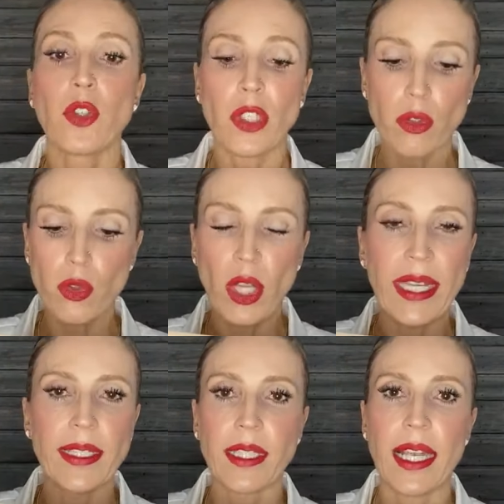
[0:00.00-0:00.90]
Entonces
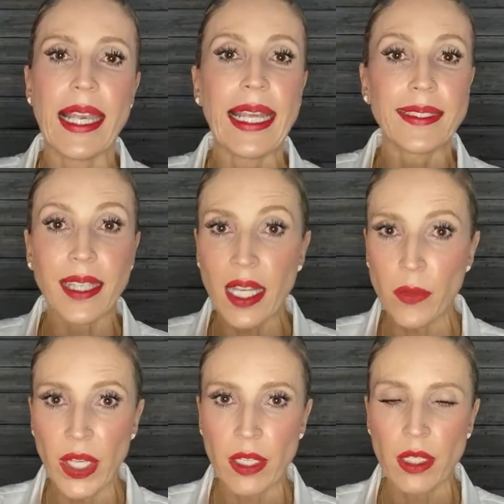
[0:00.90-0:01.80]
ustedes le
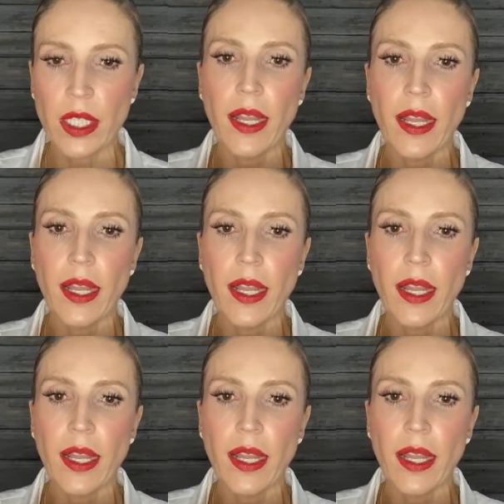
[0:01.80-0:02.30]
escriben